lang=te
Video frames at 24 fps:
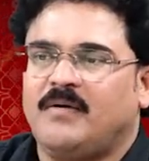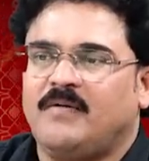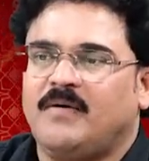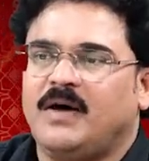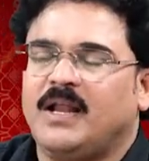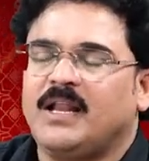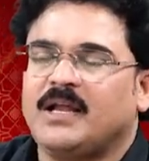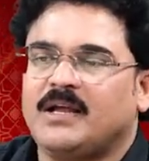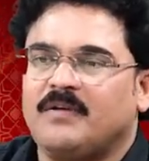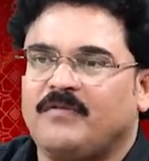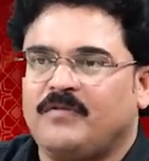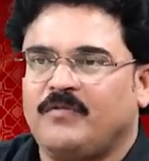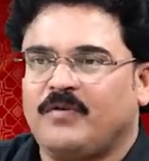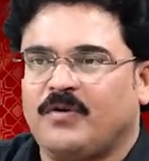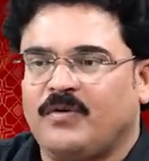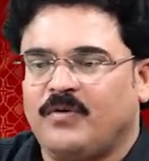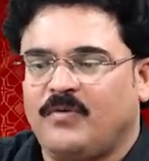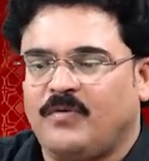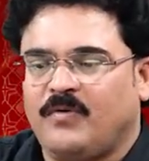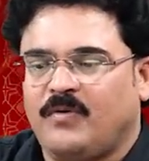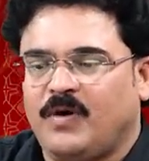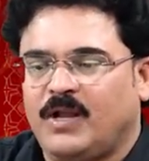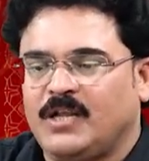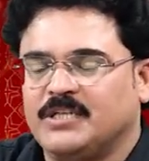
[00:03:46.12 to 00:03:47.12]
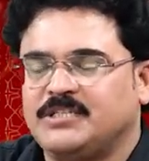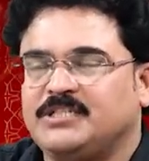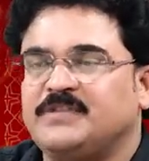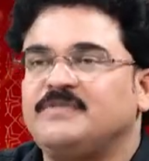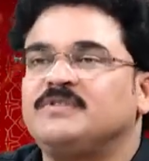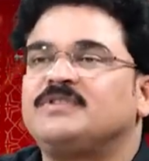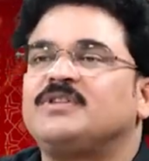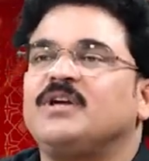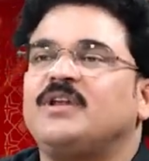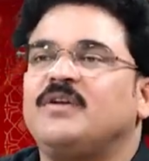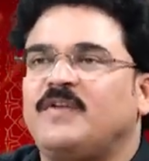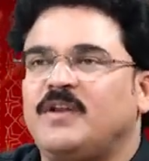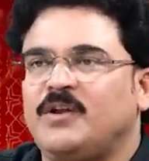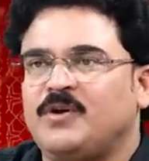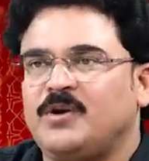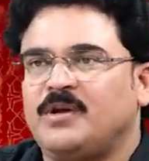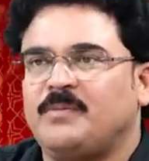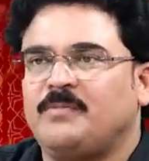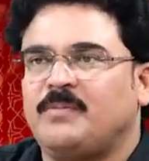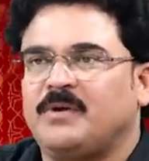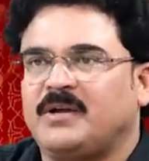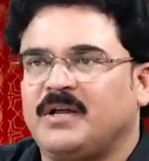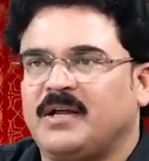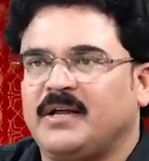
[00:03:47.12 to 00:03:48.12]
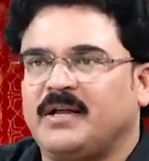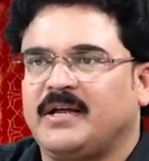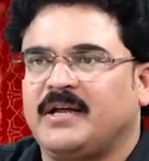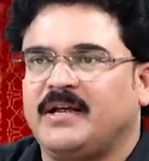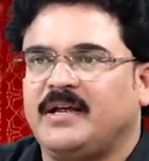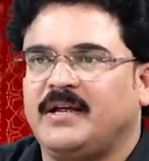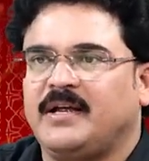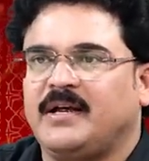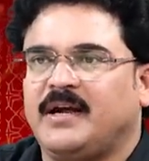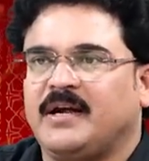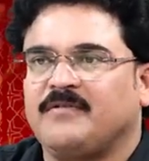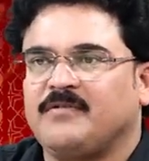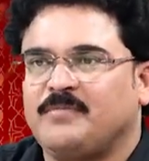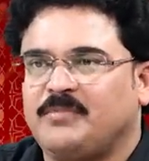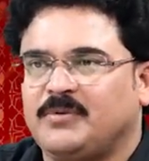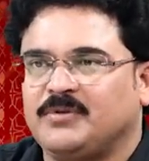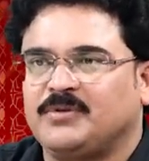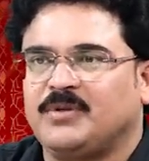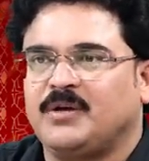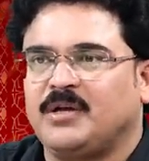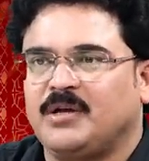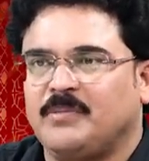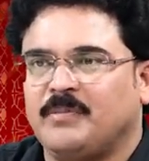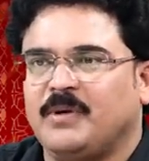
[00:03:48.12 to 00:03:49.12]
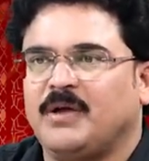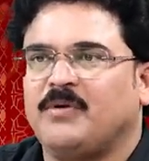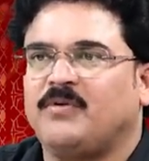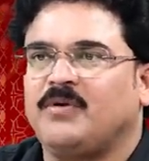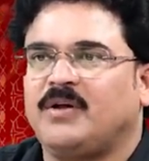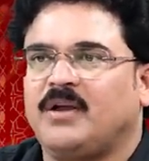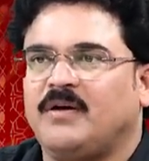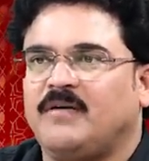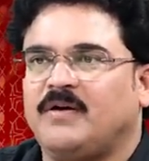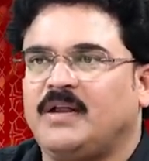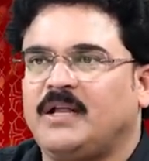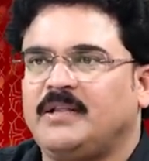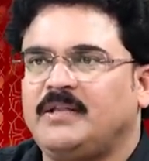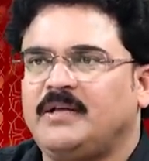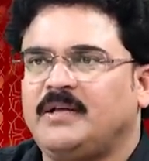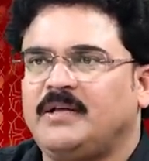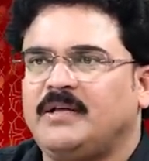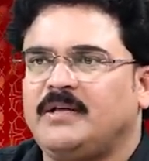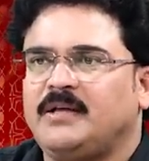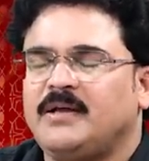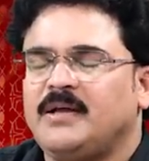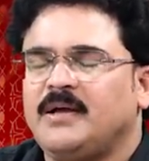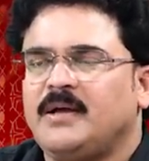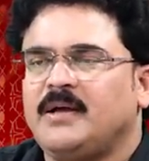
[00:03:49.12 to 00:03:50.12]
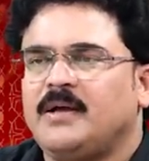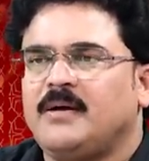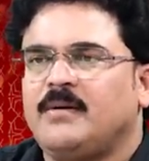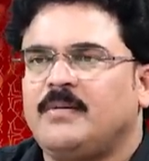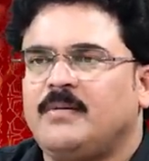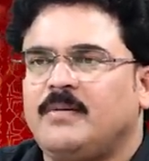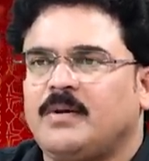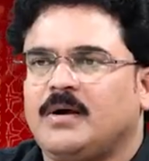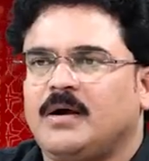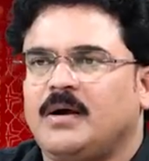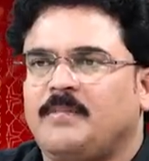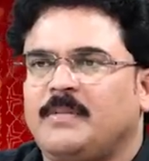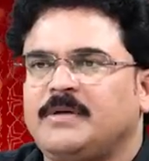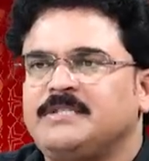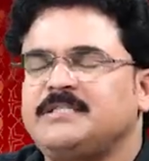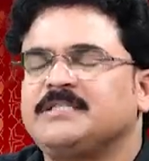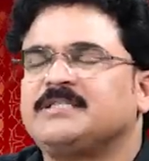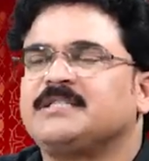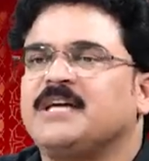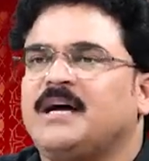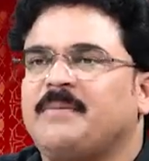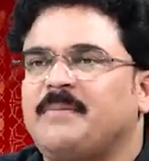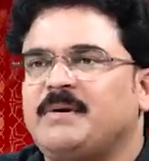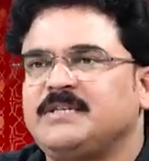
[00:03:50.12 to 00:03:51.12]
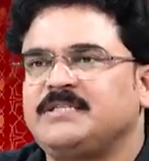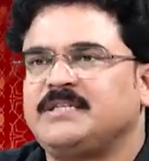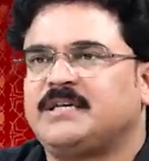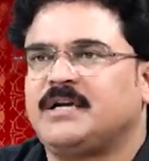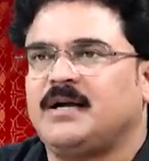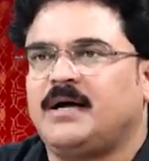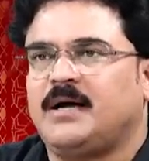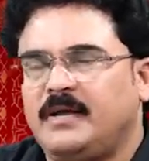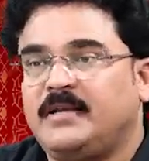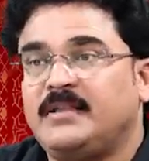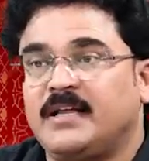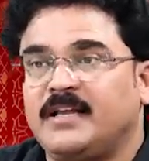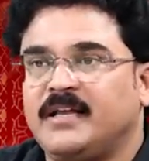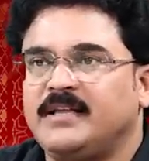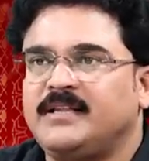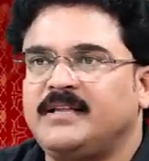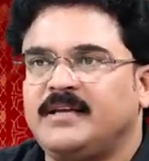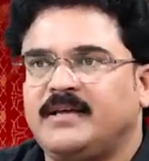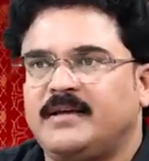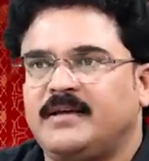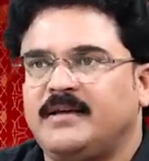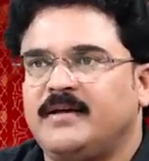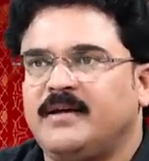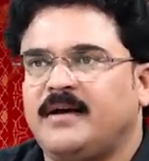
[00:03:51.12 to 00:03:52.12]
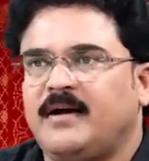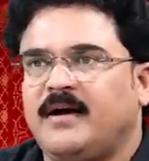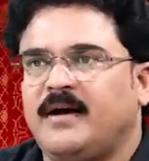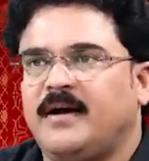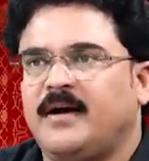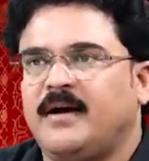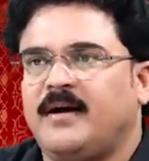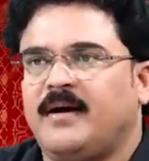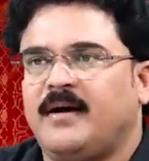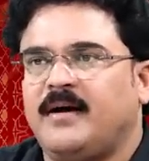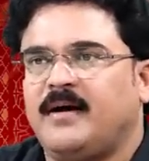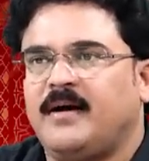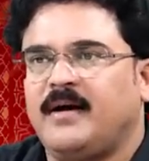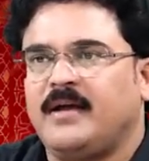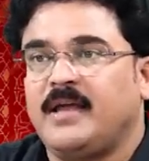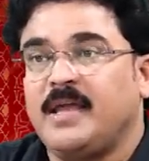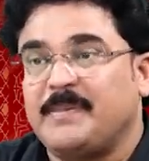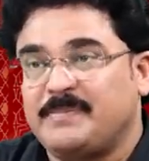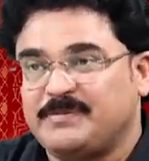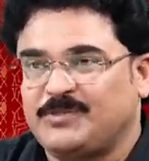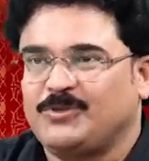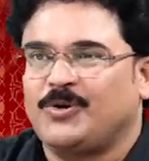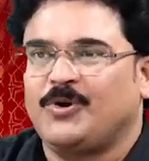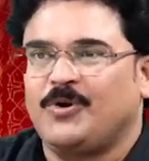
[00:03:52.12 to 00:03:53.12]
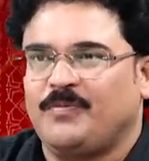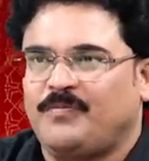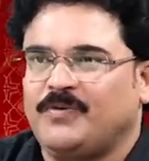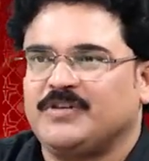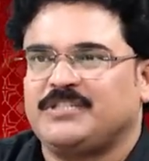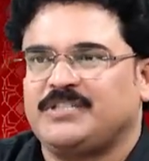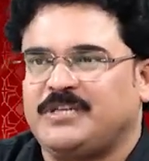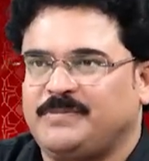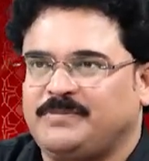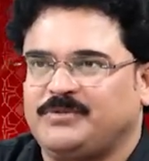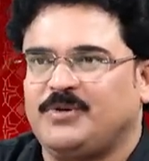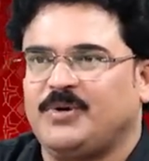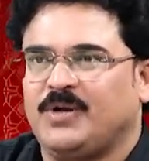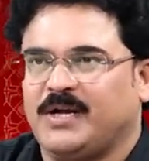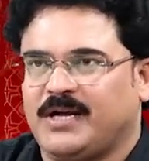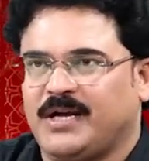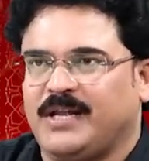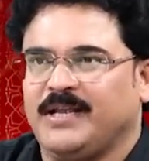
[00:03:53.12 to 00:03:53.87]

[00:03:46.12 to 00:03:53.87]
వాళ్ళకి వాళ్ళ జీవితాల్లో వెలుగు నింపడానికి అడవి పుత్రులకు మేమున్నాం అనేది ఒక మంచి సామాజిక ఇది అనేది ఎపిసోడ్లో ఫస్ట్ ఎపిసోడ్లో